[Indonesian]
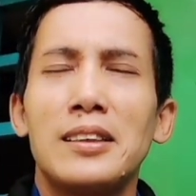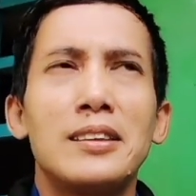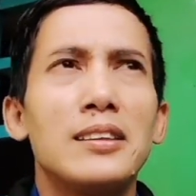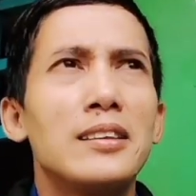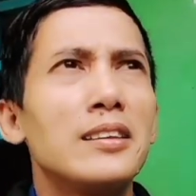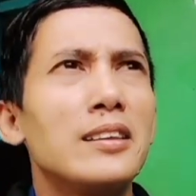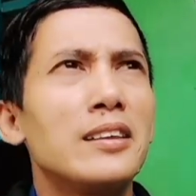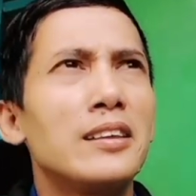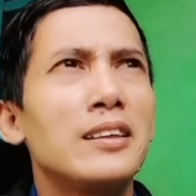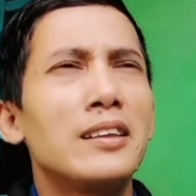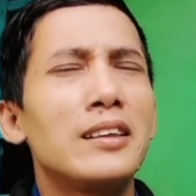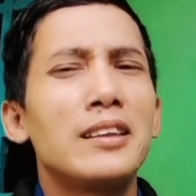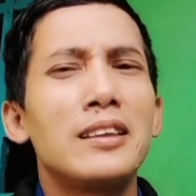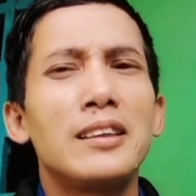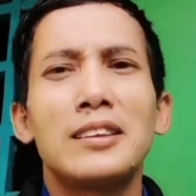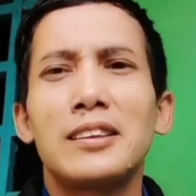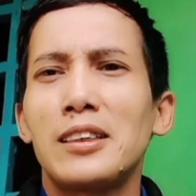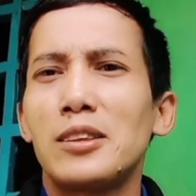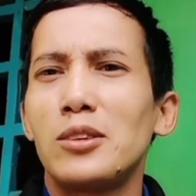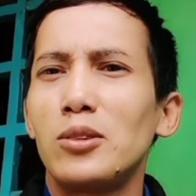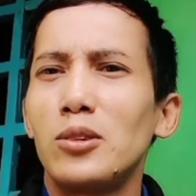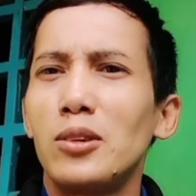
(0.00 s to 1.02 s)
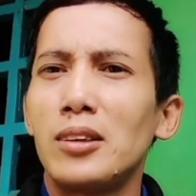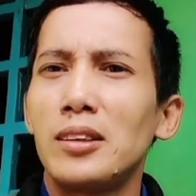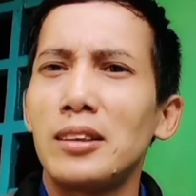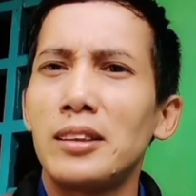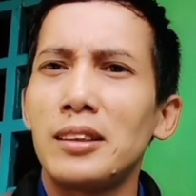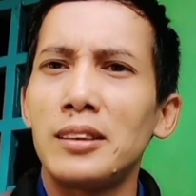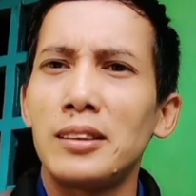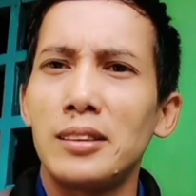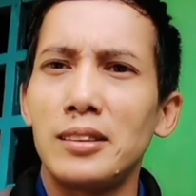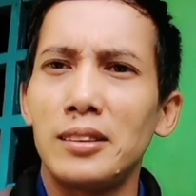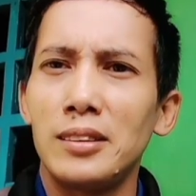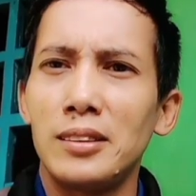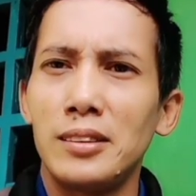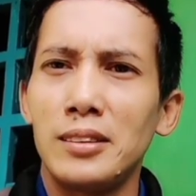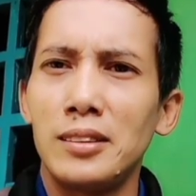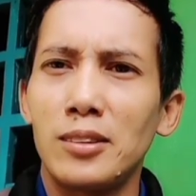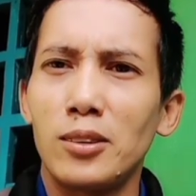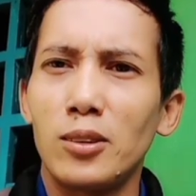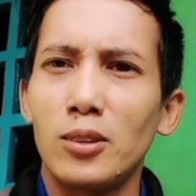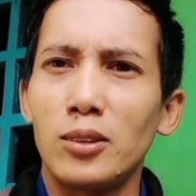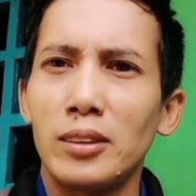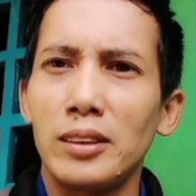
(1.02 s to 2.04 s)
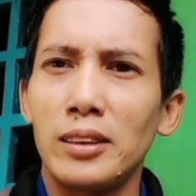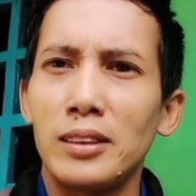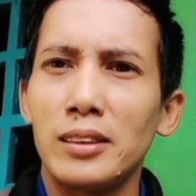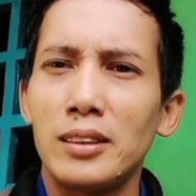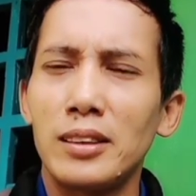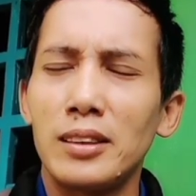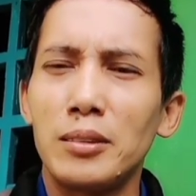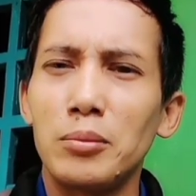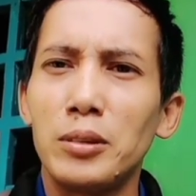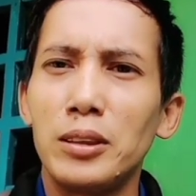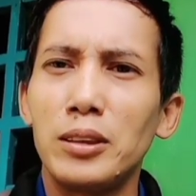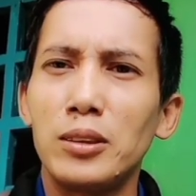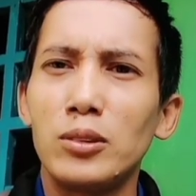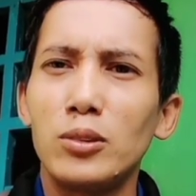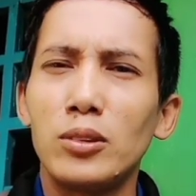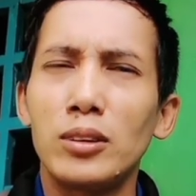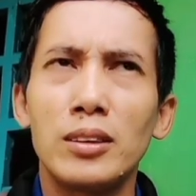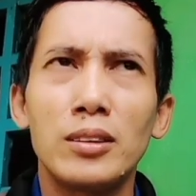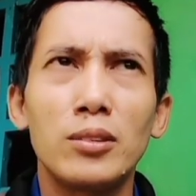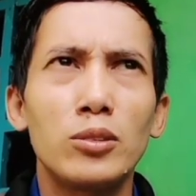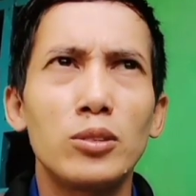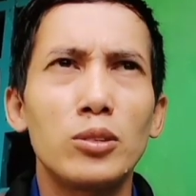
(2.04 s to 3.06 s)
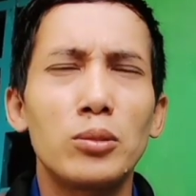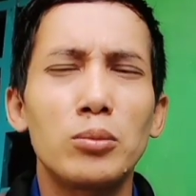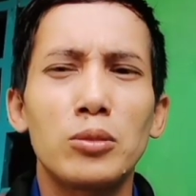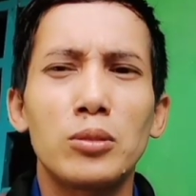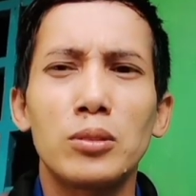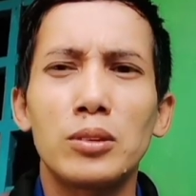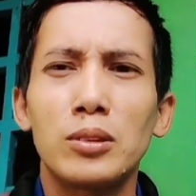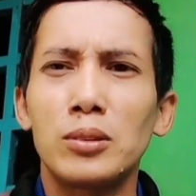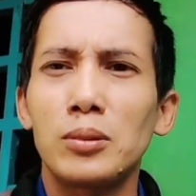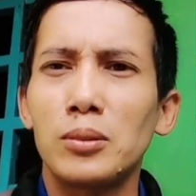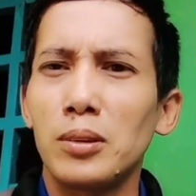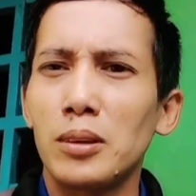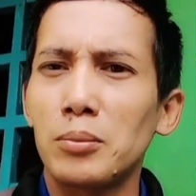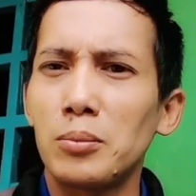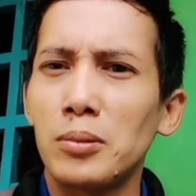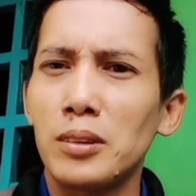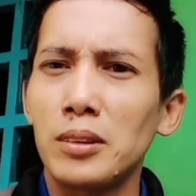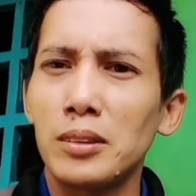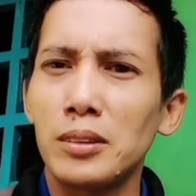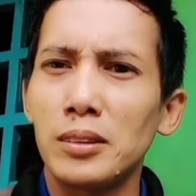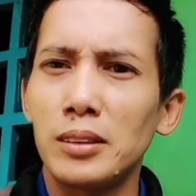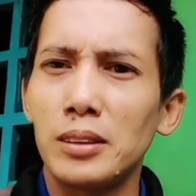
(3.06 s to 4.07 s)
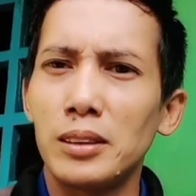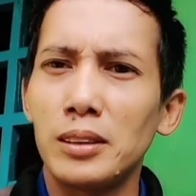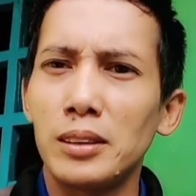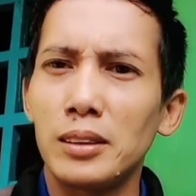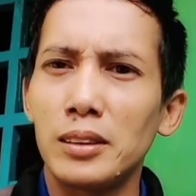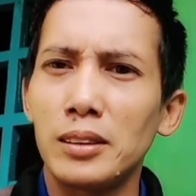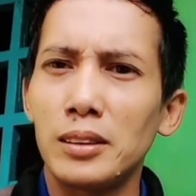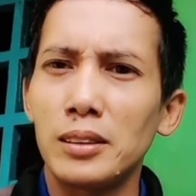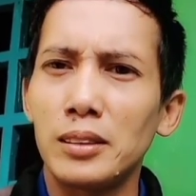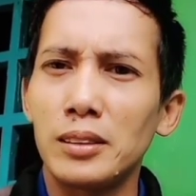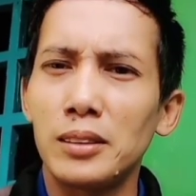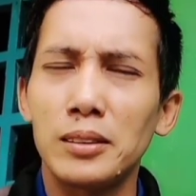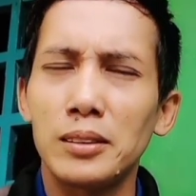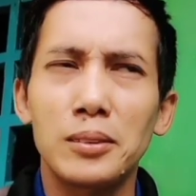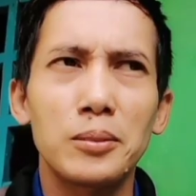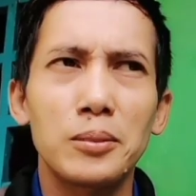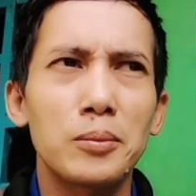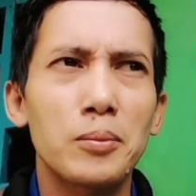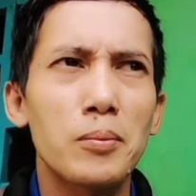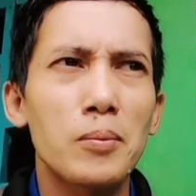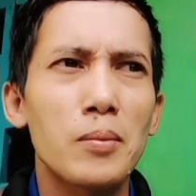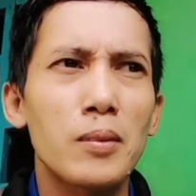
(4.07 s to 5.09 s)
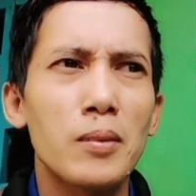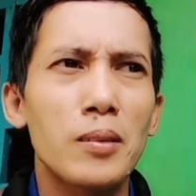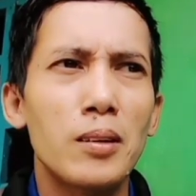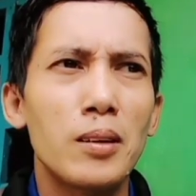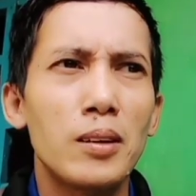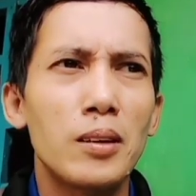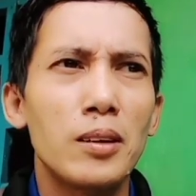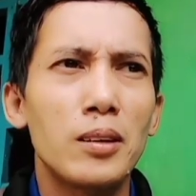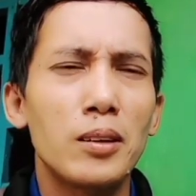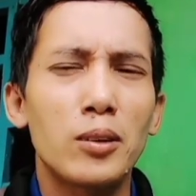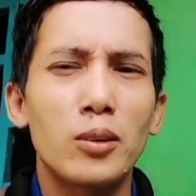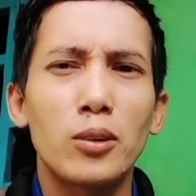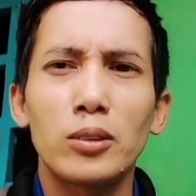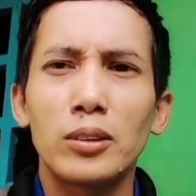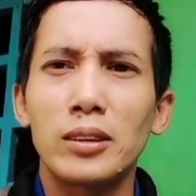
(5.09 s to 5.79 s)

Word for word: ini saya juga nih eh, kontennya bingung ya untuk men apa eh, konten